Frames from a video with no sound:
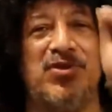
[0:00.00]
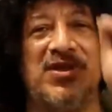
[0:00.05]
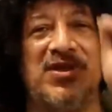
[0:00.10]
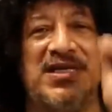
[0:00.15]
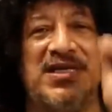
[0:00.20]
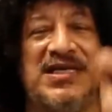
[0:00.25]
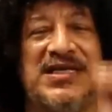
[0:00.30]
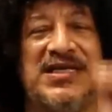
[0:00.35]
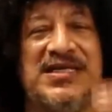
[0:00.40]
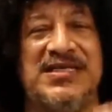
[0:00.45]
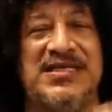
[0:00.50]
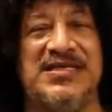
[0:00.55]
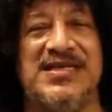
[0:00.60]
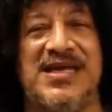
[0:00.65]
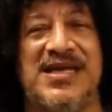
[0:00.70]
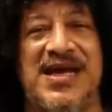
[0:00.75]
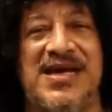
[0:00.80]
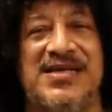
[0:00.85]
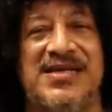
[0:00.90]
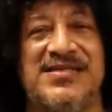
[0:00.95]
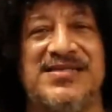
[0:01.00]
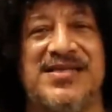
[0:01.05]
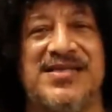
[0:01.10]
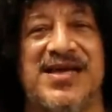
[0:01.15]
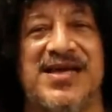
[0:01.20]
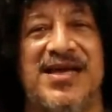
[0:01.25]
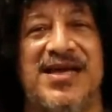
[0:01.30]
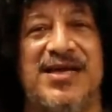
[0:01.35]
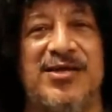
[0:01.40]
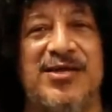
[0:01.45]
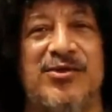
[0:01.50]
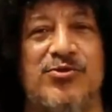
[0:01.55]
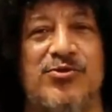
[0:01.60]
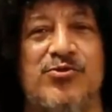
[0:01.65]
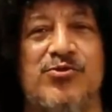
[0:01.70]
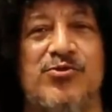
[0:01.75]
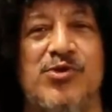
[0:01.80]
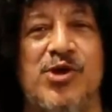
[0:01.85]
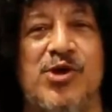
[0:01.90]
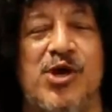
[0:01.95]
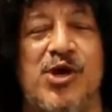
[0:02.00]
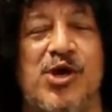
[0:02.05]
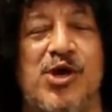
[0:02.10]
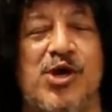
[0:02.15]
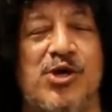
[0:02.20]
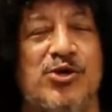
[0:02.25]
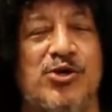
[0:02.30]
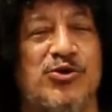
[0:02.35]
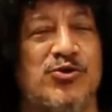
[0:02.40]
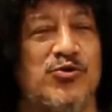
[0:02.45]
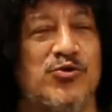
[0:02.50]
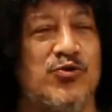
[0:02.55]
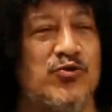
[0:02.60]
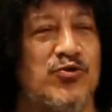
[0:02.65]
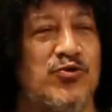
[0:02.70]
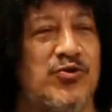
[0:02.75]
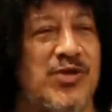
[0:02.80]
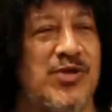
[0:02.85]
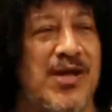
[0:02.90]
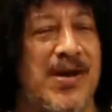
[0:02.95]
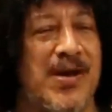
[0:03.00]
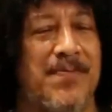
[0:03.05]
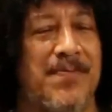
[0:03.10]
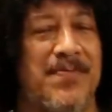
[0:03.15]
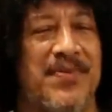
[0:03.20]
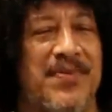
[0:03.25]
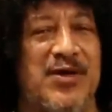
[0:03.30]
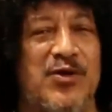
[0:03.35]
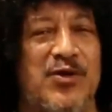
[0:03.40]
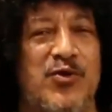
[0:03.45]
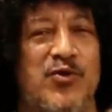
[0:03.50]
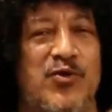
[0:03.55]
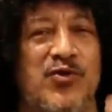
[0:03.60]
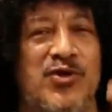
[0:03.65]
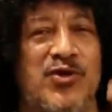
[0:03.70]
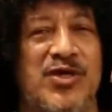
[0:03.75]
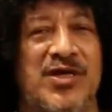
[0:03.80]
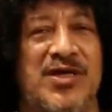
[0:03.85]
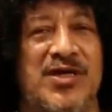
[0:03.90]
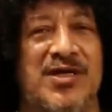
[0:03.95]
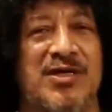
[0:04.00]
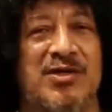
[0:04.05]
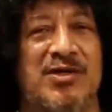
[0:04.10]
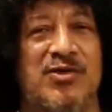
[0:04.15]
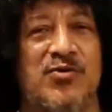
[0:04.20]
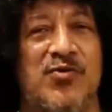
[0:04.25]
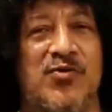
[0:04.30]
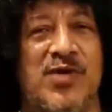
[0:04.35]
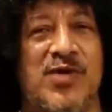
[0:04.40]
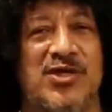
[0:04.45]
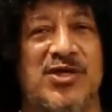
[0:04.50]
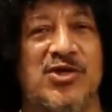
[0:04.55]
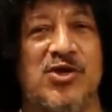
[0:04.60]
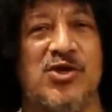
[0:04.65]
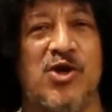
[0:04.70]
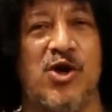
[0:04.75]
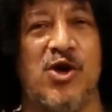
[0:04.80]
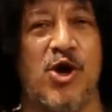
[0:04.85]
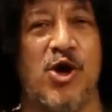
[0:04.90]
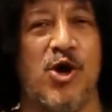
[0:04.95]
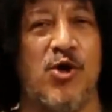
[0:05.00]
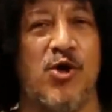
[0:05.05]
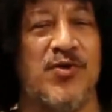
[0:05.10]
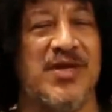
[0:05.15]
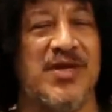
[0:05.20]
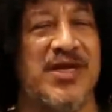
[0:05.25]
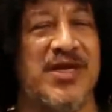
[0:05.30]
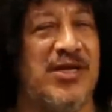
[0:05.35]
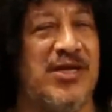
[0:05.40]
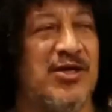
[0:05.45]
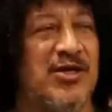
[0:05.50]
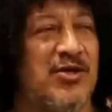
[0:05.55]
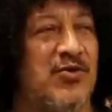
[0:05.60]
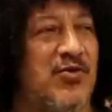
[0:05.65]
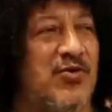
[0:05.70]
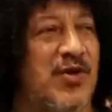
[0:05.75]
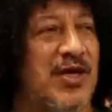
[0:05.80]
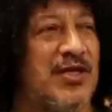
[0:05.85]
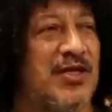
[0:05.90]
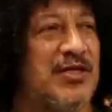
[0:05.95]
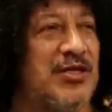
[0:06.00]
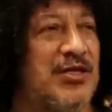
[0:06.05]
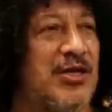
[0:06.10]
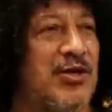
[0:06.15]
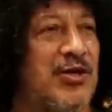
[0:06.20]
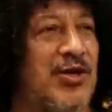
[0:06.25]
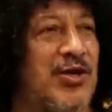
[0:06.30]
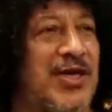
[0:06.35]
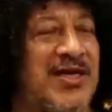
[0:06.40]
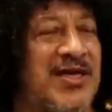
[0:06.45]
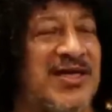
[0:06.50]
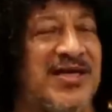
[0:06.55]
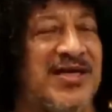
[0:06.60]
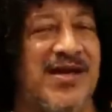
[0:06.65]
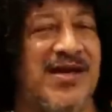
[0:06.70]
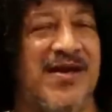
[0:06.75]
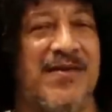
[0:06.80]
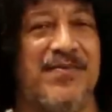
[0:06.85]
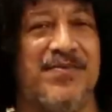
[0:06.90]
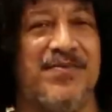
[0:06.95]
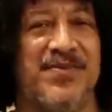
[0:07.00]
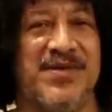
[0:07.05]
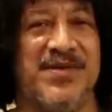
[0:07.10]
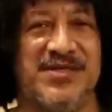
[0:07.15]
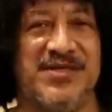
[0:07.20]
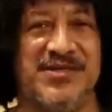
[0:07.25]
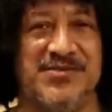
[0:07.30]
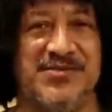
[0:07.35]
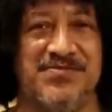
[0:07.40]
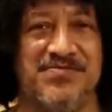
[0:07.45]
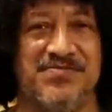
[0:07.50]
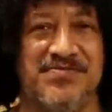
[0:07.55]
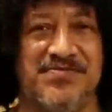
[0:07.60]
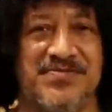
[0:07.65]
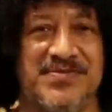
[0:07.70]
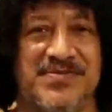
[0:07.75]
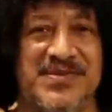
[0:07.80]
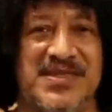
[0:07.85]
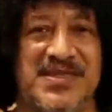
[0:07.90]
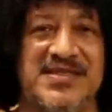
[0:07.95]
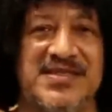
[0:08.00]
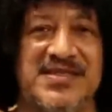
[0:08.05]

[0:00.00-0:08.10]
Habib Keribu mengaku heran dengan masyarakat yang selalu menuruti perintah pemuka agama yang hobi bikin onar semacam risik siap.